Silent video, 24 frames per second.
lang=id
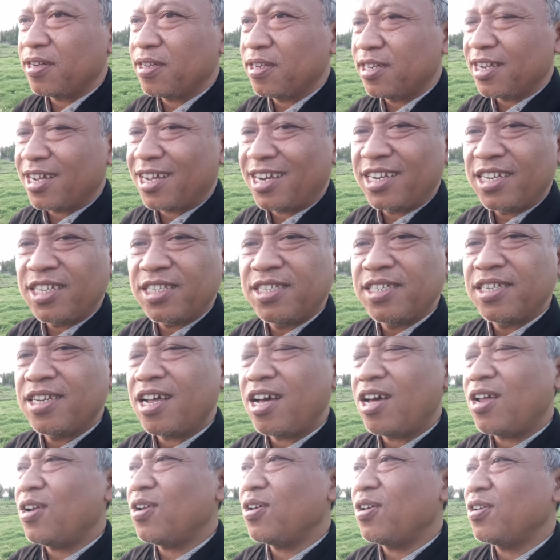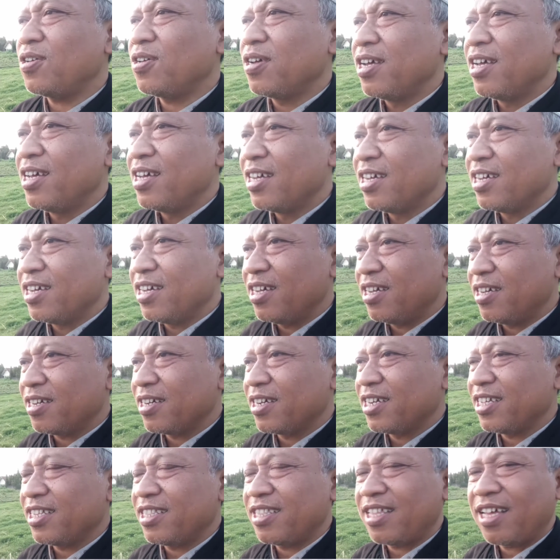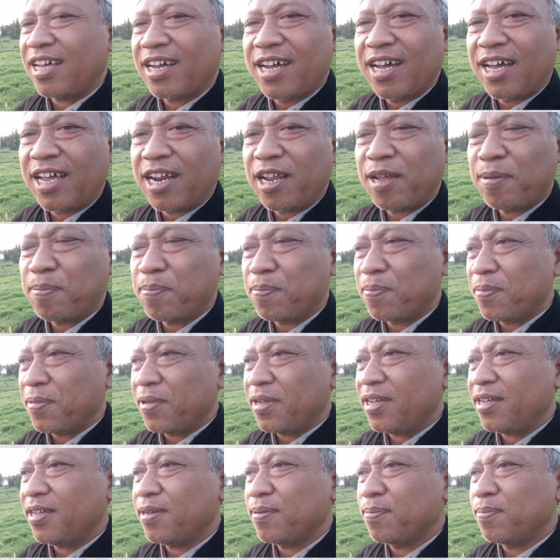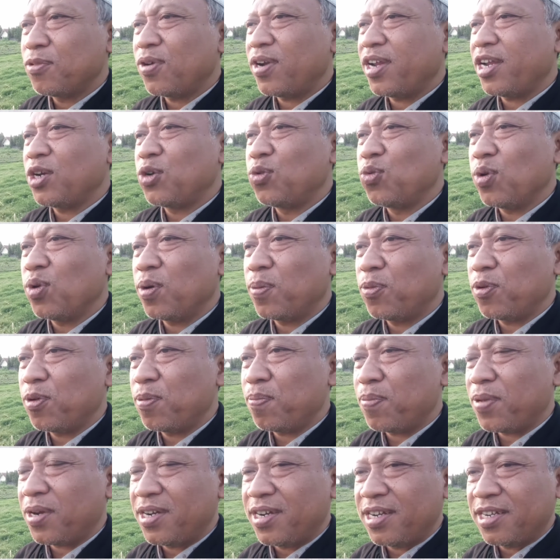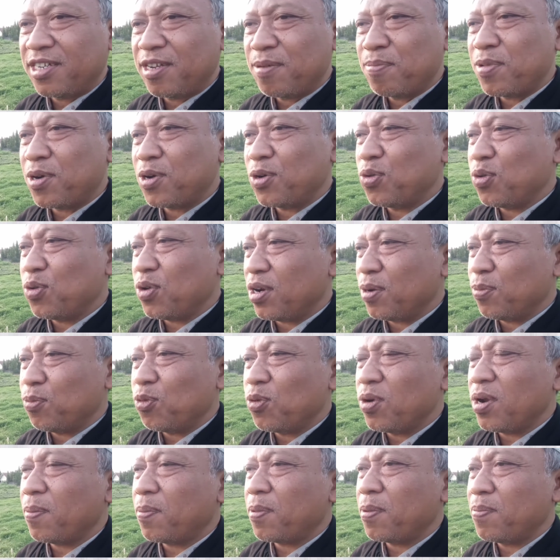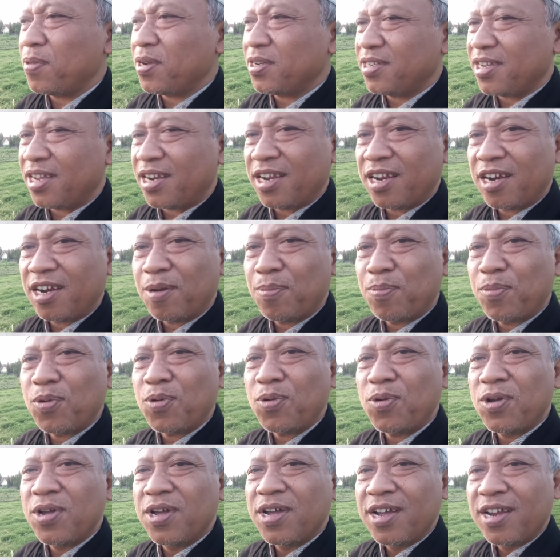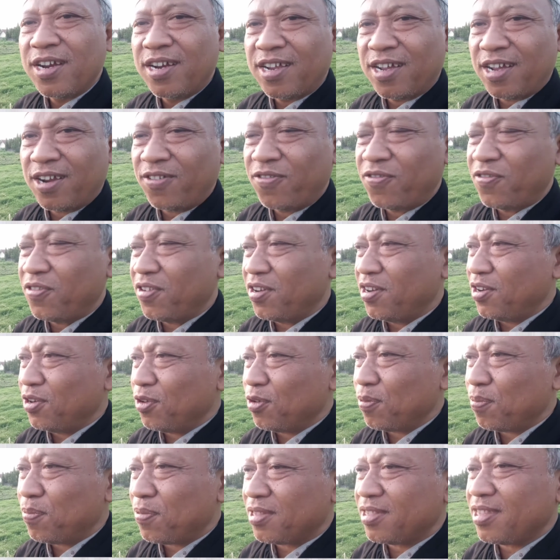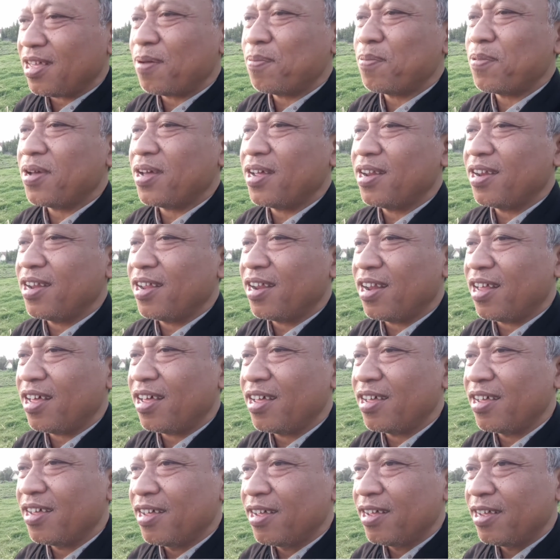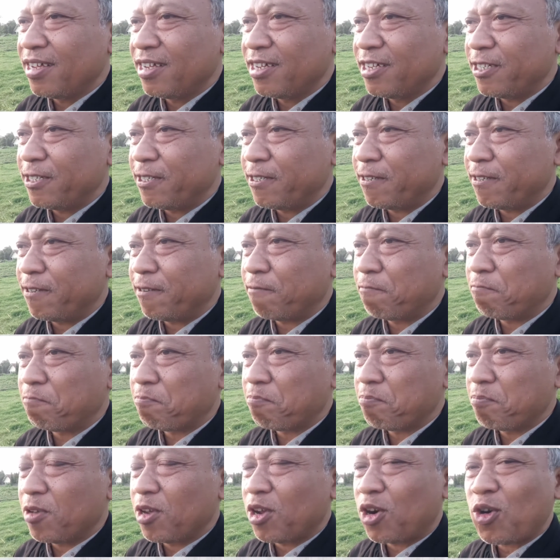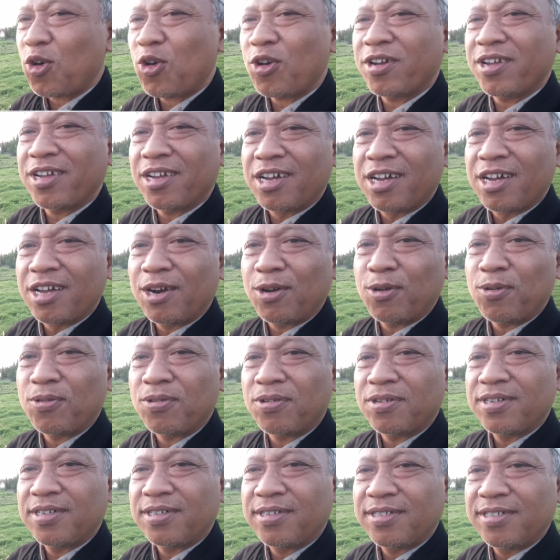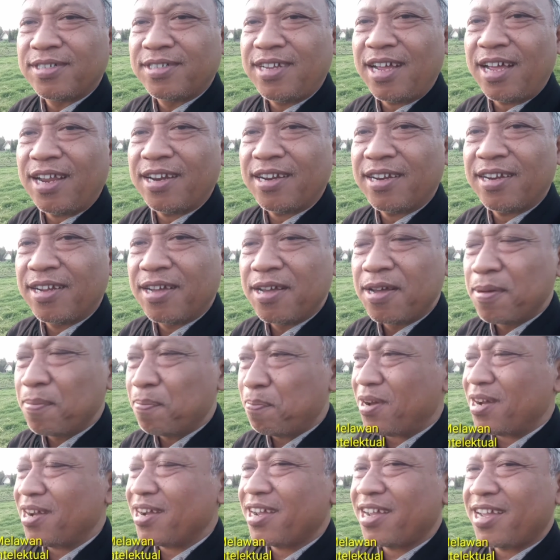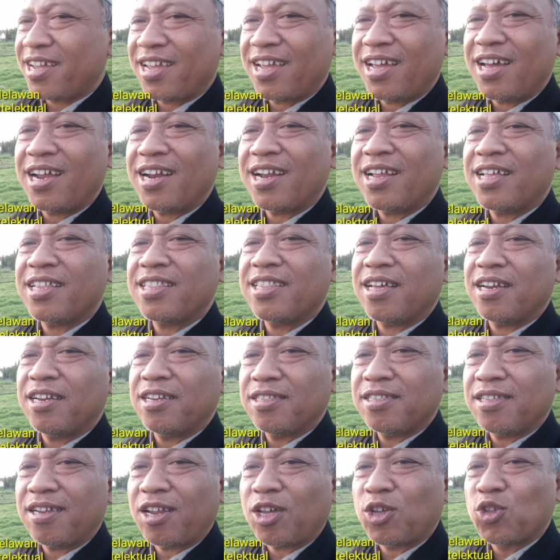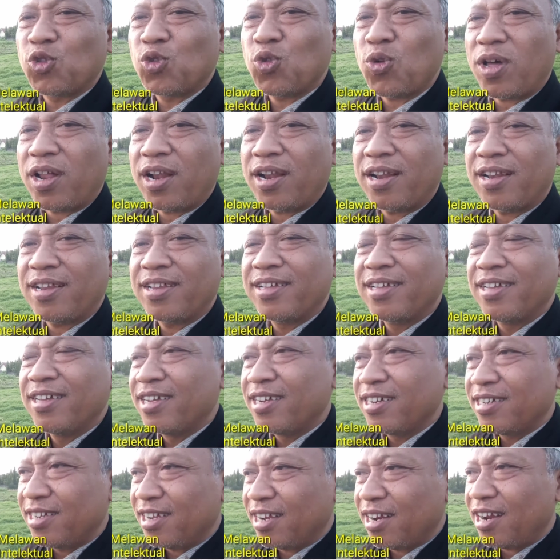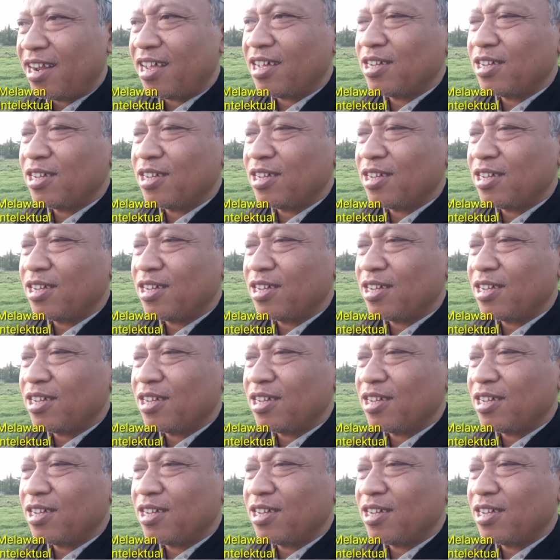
dengan izin Allah uh, kita garap ya mulai 24 Desember 2018 hari Rebu dengan video pertama adalah uh, Rocky Gerung dan pengkhianatan intelektual dan